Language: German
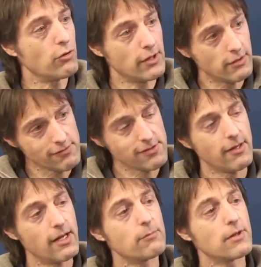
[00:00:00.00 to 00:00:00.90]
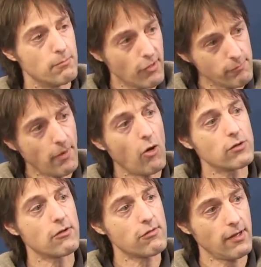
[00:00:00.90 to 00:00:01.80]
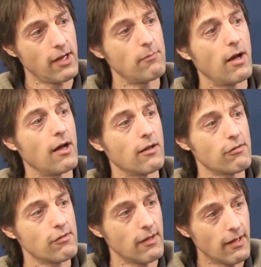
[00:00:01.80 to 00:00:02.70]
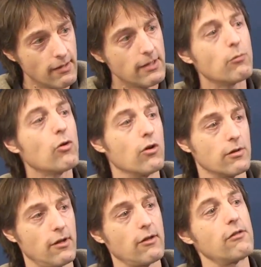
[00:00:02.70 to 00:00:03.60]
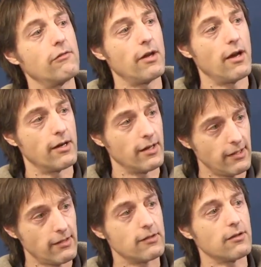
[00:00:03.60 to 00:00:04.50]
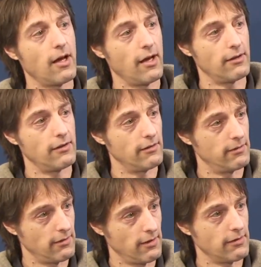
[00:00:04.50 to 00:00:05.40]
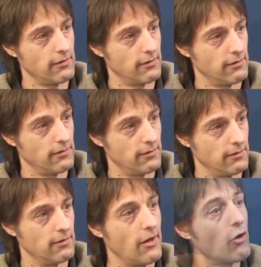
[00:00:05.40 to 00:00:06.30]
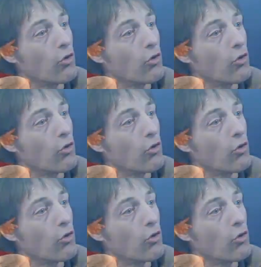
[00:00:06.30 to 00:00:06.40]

politische Ebene, Missbrauch mhm. des Themas ja. in dem Kontext, wir errichten eine, eine äh,